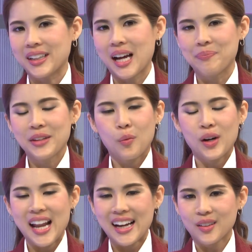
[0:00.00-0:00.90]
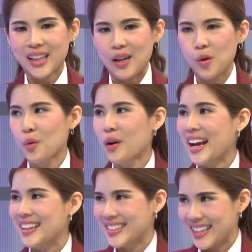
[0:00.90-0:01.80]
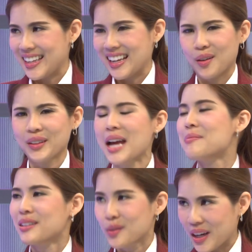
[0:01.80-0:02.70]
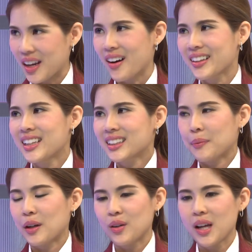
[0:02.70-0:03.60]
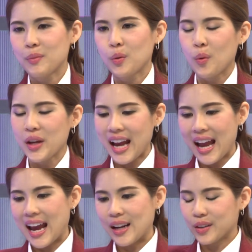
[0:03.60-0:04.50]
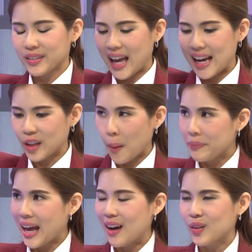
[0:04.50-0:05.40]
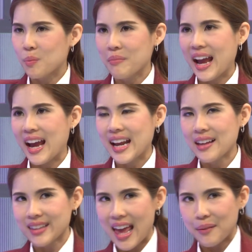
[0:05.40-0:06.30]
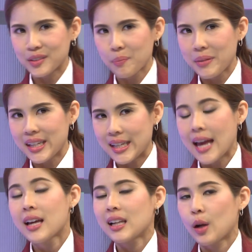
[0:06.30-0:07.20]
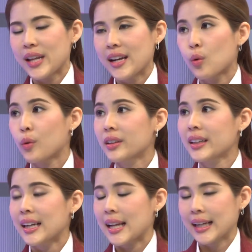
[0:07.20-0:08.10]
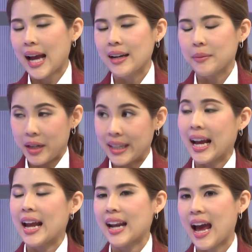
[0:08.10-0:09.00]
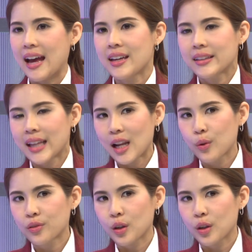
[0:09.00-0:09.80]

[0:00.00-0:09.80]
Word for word: มือนกับวันแรกเราถ่ายรูปลง IG เราก็ถ่ายไม่สวยหรอกแต่พอเราเริ่มรู้ว่าอุ๊ยอาหารเราต้องถ่ายท็อปดาวลงมาหน้าแสงมันต้องเป็นอย่างเงี้ยเราเรียนรู้ซึ่งกันและกันเหมือนกันค่ะถ้าเรารู้